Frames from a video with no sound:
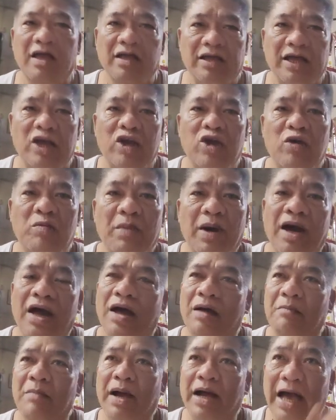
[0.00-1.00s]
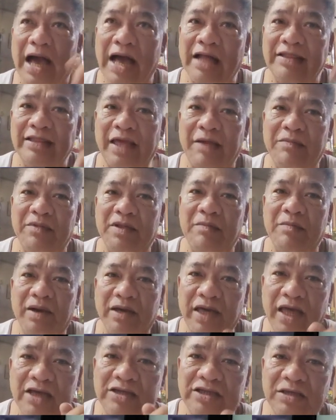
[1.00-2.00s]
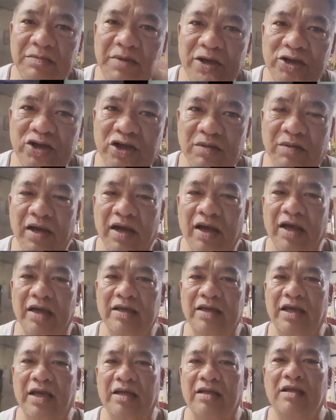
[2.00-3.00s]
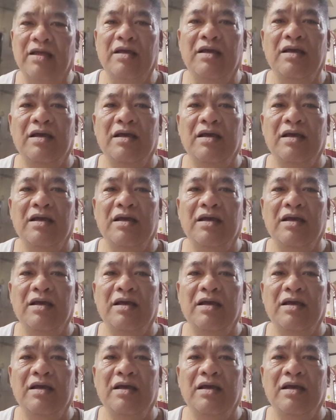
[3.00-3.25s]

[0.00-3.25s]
Kaya yung mga mag attempt na mag exhibition ng mga ganyan,